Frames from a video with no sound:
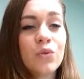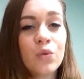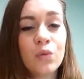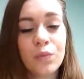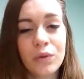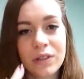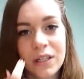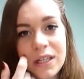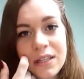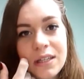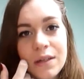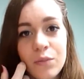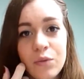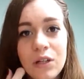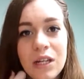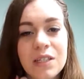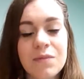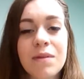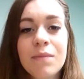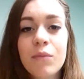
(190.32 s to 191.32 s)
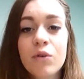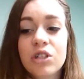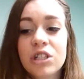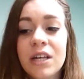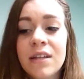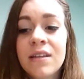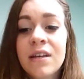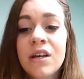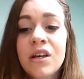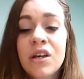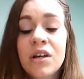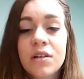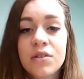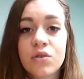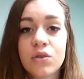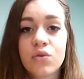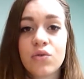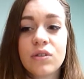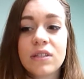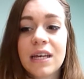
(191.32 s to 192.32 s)
ou peut-être début de la semaine prochaine
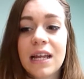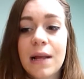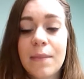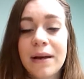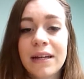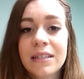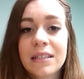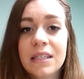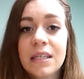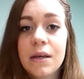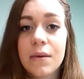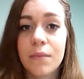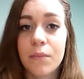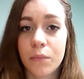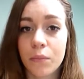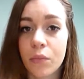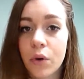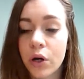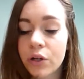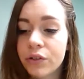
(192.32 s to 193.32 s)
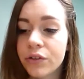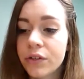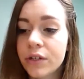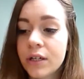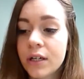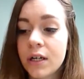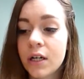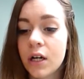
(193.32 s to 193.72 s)
sur tout ce qui est la partie mode.